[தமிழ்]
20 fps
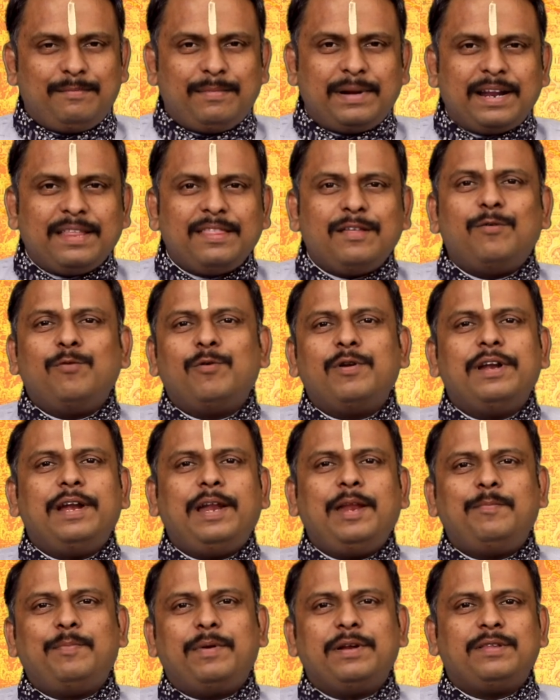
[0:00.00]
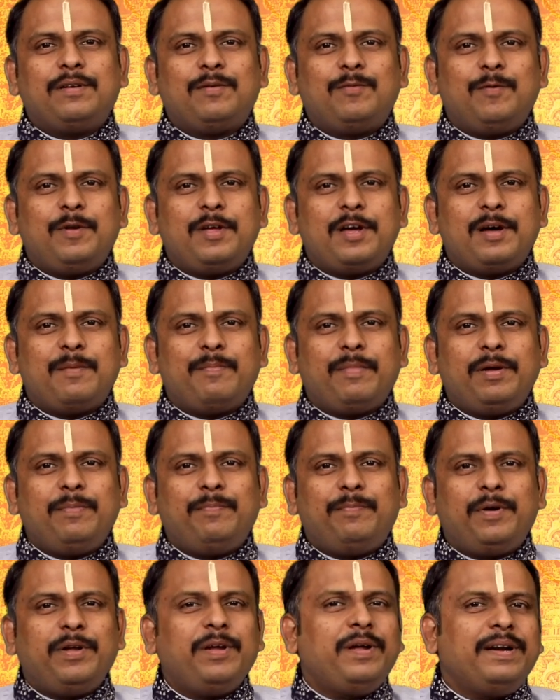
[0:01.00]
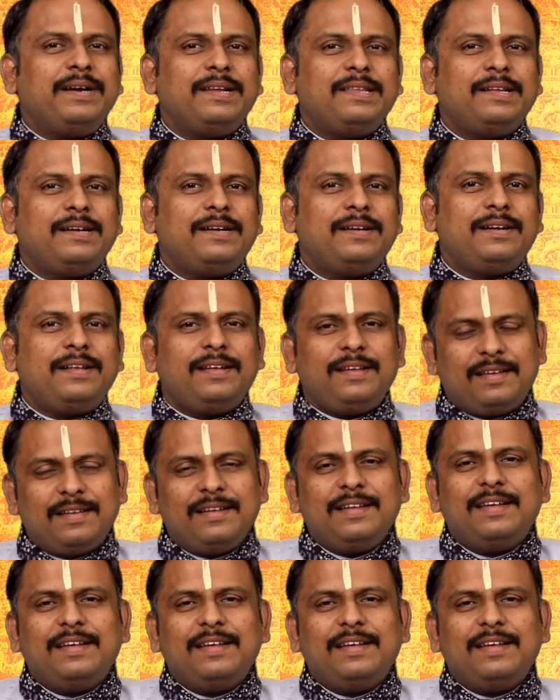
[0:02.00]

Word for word: மனதை ஒருநிலைப்படுத்தக்கூடிய அமைப்பையும் எடுத்துக்கிட்டு